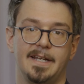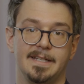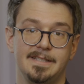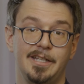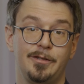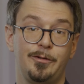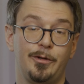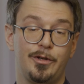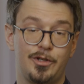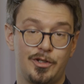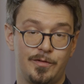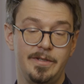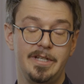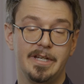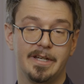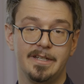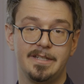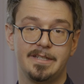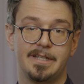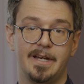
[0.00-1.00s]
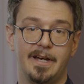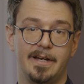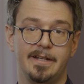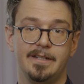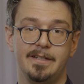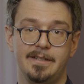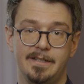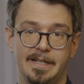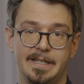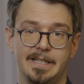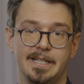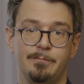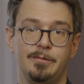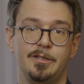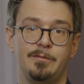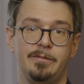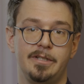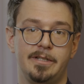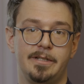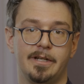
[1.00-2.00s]
Das ist natürlich schwierig, gerade in Ländern
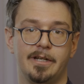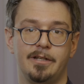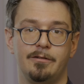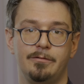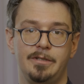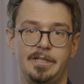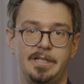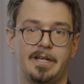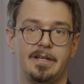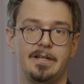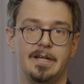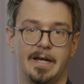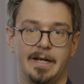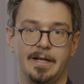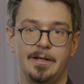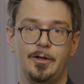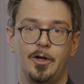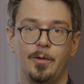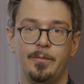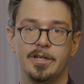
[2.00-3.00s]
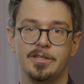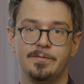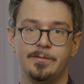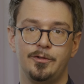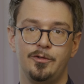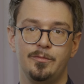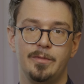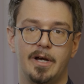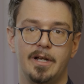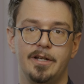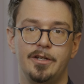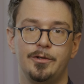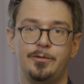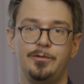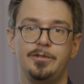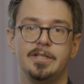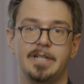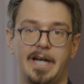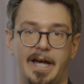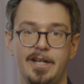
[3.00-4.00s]
mit mittleren und niedrigen Einkommen, dass man überall eine
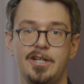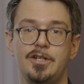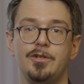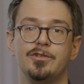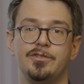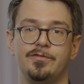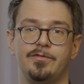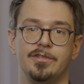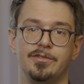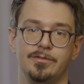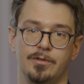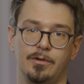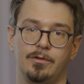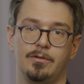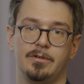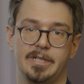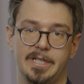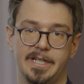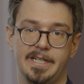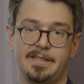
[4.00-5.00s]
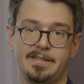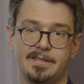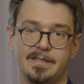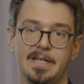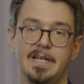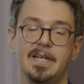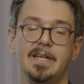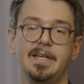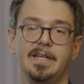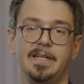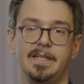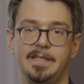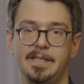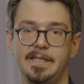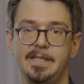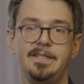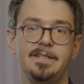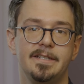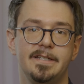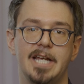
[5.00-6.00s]
gute Anschlussversorgung hat. In
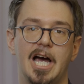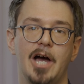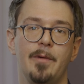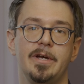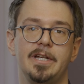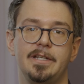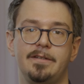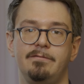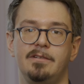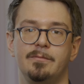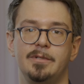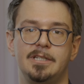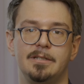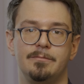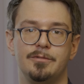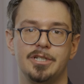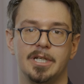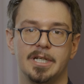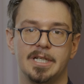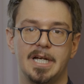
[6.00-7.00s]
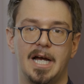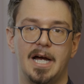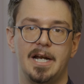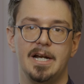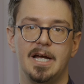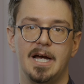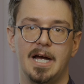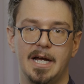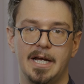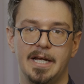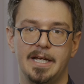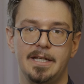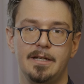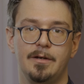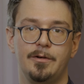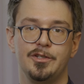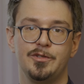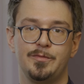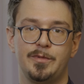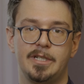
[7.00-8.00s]
Indien arbeiten wir mit dem Shankara
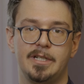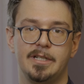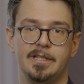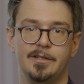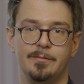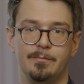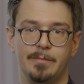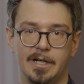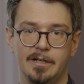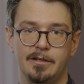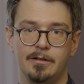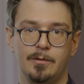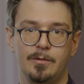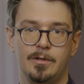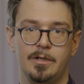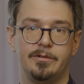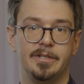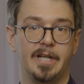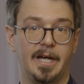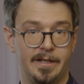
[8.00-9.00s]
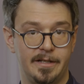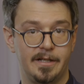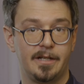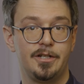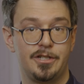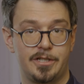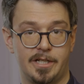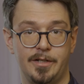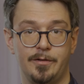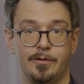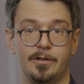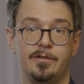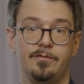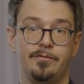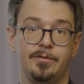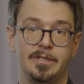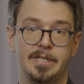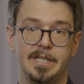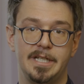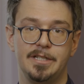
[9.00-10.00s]
Eye Hospital in Bangalore und anderen Standorten
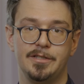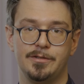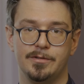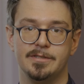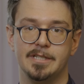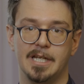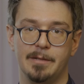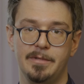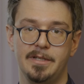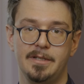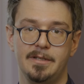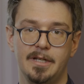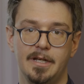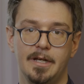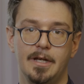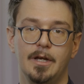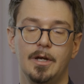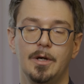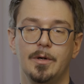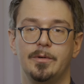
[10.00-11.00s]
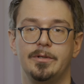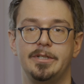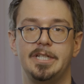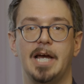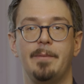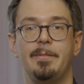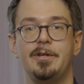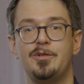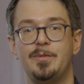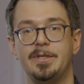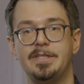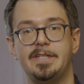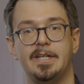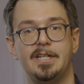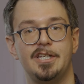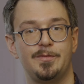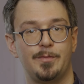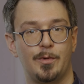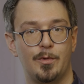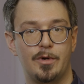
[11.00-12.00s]
von denen zusammen. Und die haben ein
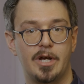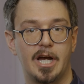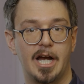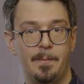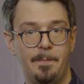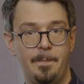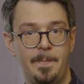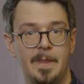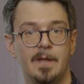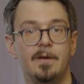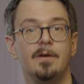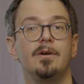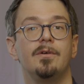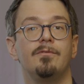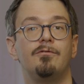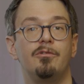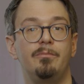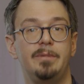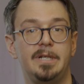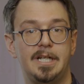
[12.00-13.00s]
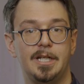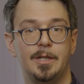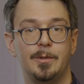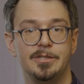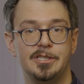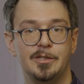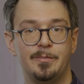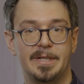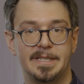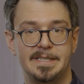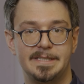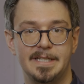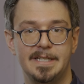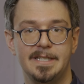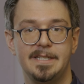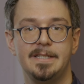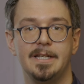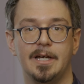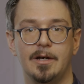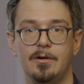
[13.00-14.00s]
spezielles Programm, wo mittellose
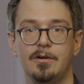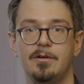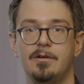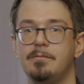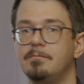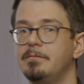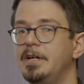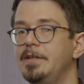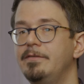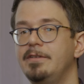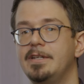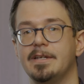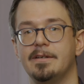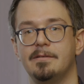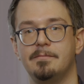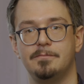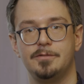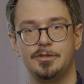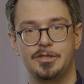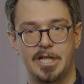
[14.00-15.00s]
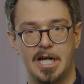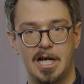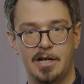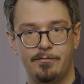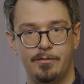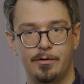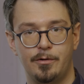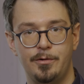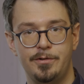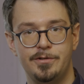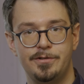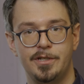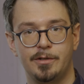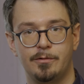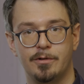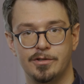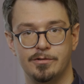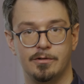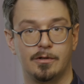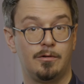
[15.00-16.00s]
Patienten auch entweder stark
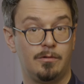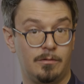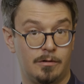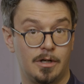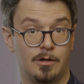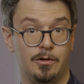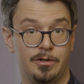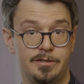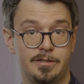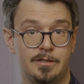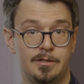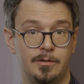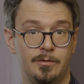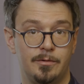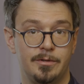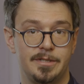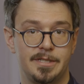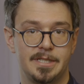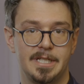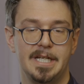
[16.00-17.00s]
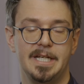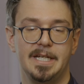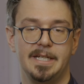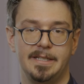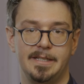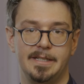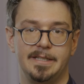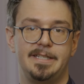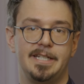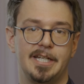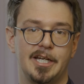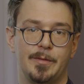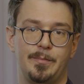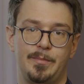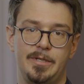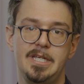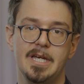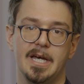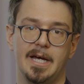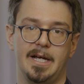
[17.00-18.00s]
vergünstigt oder sogar kostenlos eine
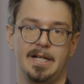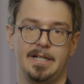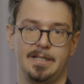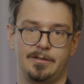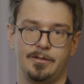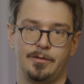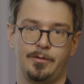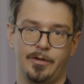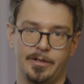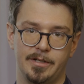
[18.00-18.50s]
Therapie erhalten